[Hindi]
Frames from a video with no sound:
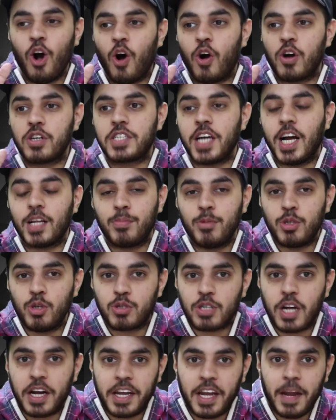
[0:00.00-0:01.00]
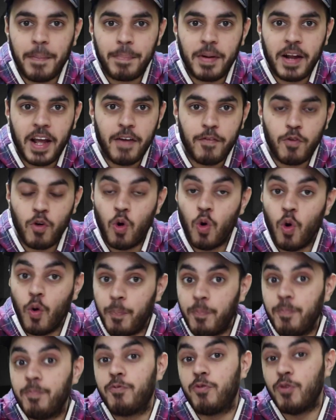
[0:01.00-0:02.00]
और साथ में जो उसका गेम प्ले है वो
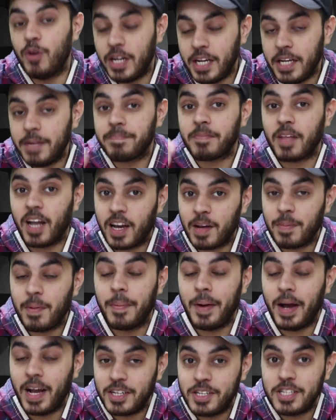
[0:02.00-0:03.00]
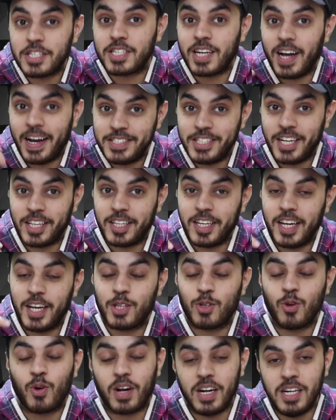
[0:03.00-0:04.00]
होपफुली अगर मेरे बाहर डिस्क आ जाती
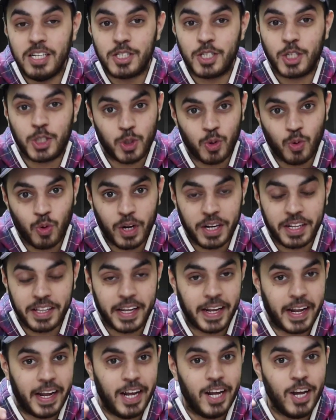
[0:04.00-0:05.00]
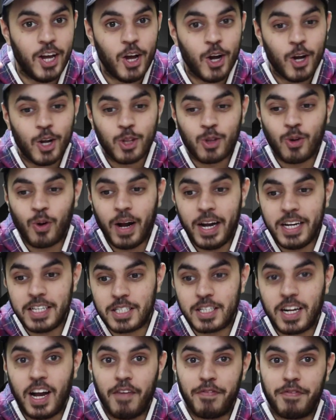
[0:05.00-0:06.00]
है तो कल से शुरू कर देंगे तो
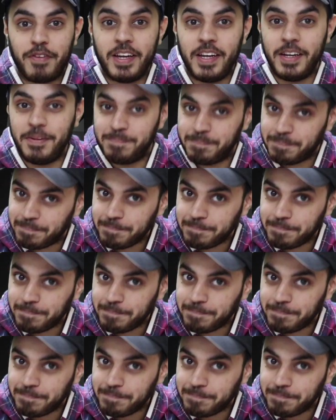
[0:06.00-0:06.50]
गाइज़ काफ़ी